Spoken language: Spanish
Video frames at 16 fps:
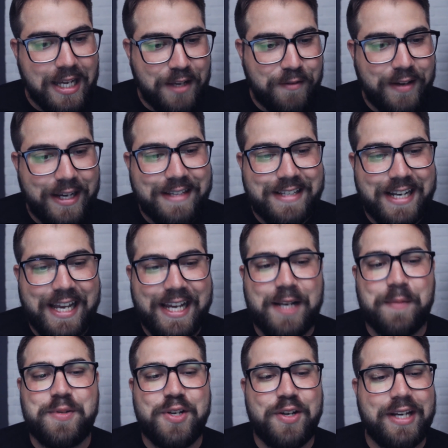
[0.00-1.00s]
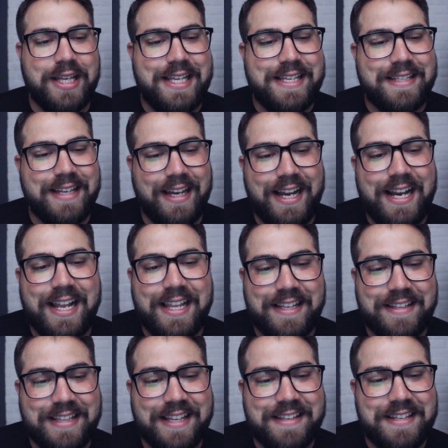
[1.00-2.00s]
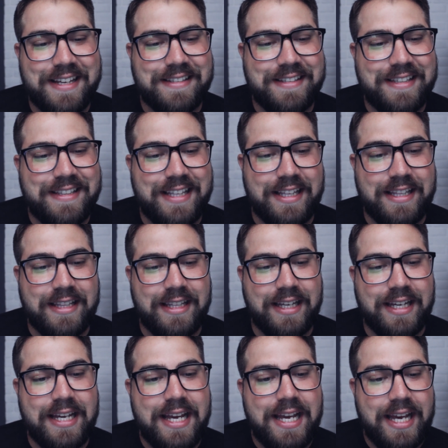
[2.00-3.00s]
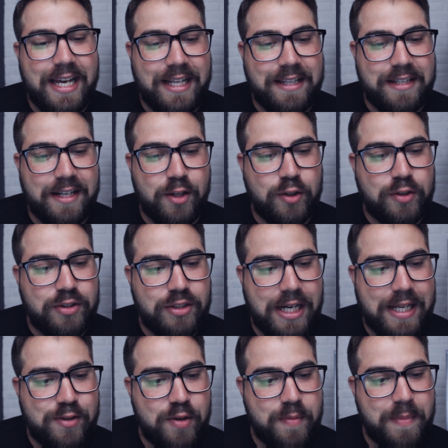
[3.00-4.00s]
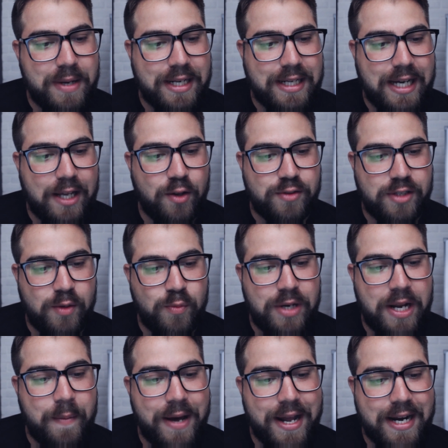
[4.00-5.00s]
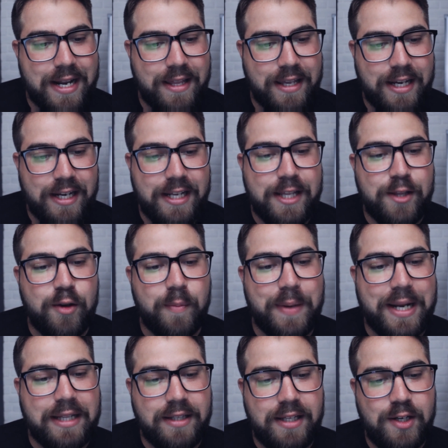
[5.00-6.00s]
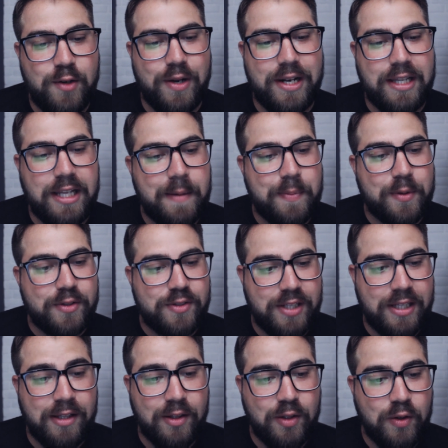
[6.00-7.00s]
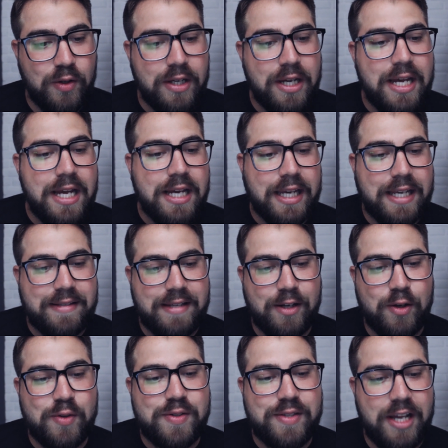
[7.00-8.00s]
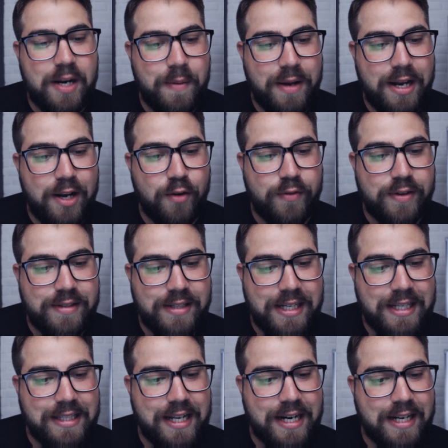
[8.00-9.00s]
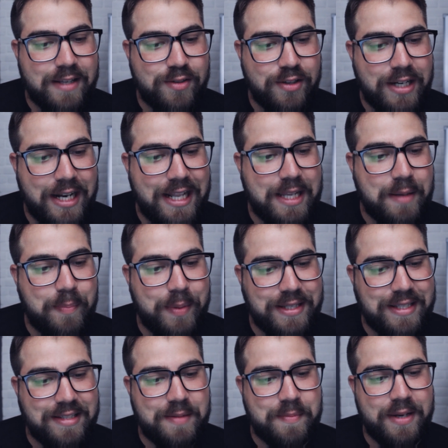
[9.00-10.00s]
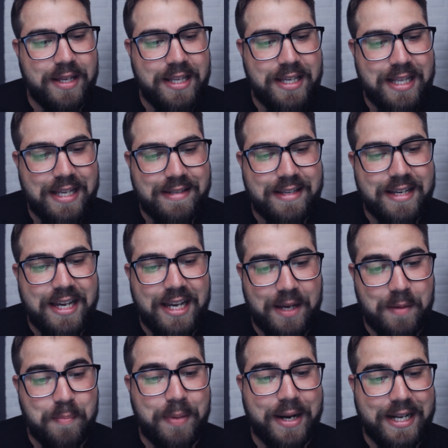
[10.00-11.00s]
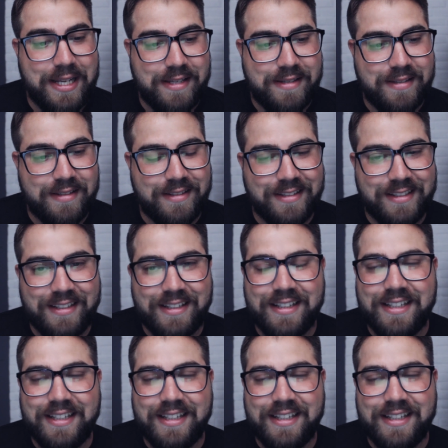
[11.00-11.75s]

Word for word: y fíjense la descripción que dice, es la distancia existente entre dos trazos marcados en una barra de iridio y platino al 10% que se conserva en la Oficina Internacional de Pesas y Medidas en París.